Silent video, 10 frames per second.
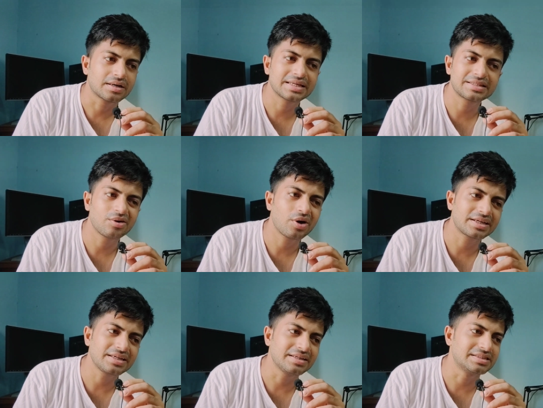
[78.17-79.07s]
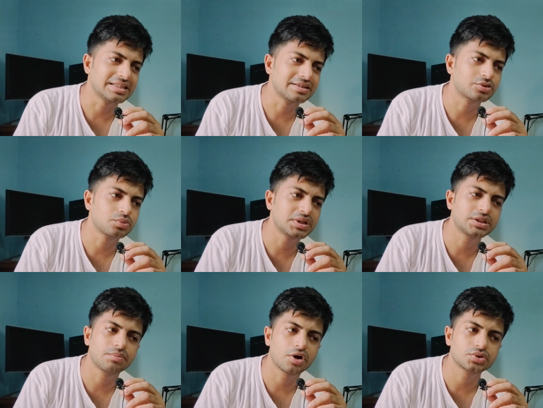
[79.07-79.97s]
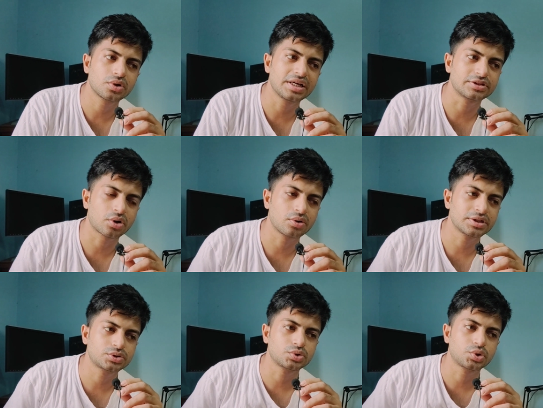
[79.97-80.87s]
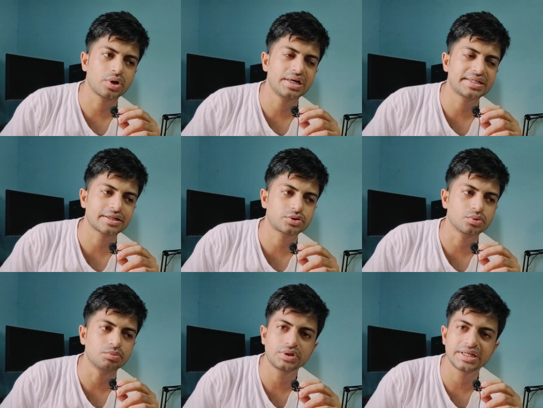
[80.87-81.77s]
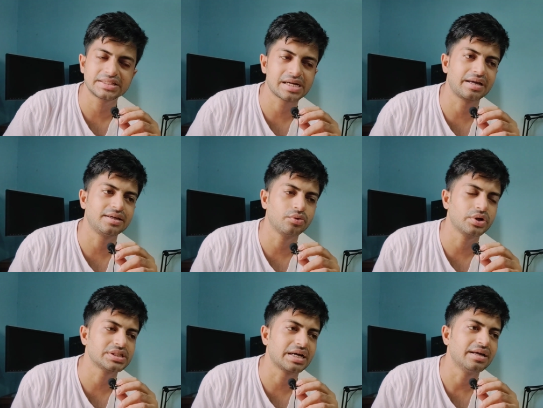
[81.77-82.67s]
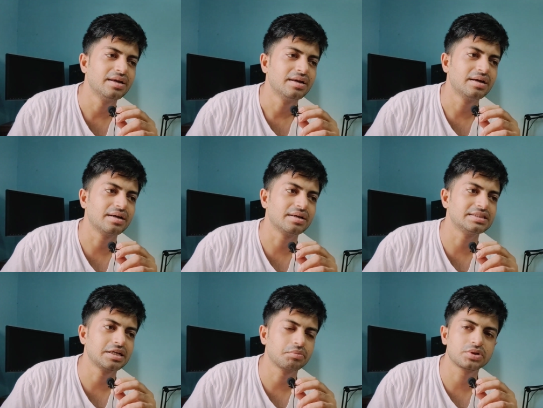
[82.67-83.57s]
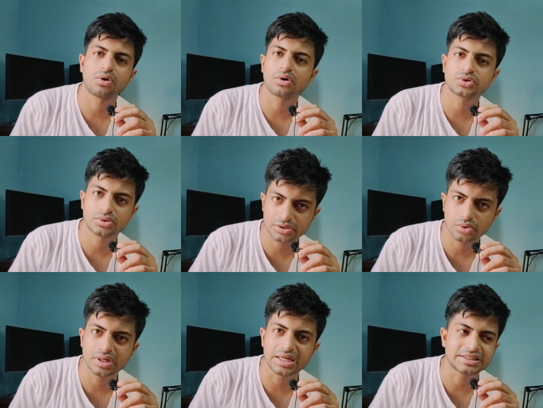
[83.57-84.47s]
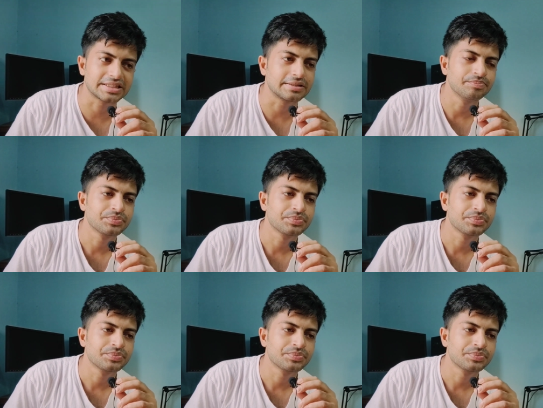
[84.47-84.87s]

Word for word: ক্ষেত্রে হয় কি যে একটু বেশি বয়স হলে যখন একটু শরীরটা একটু মুটিয়ে যায় ই হয়ে যায় হ্যাঁ নিজের মধ্যে অলসতা চলে আসে